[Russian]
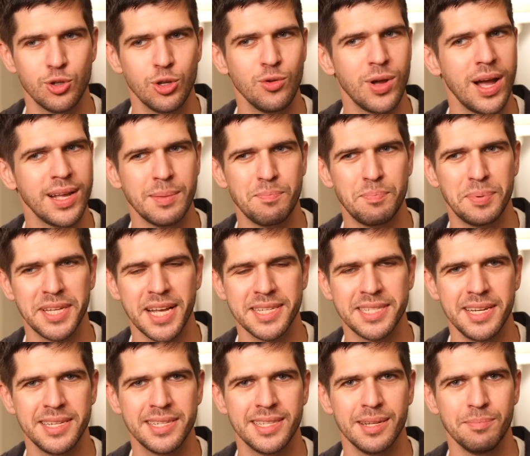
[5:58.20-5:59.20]
что ну как-то
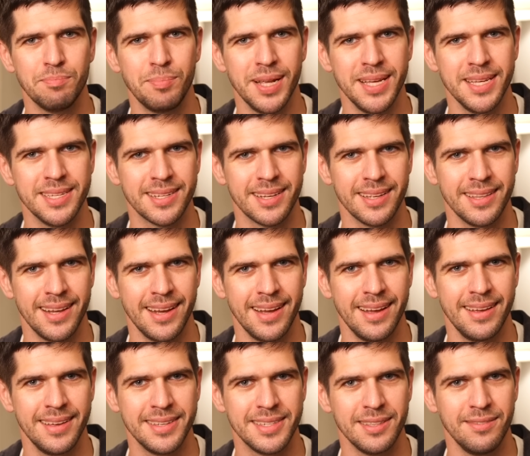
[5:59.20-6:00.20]
подозрительно близко,
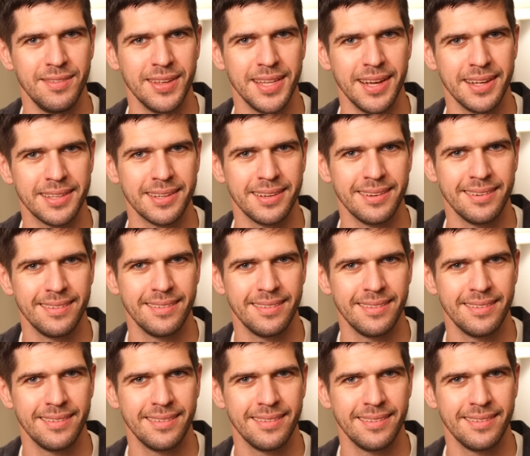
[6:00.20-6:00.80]
да, эти две даты.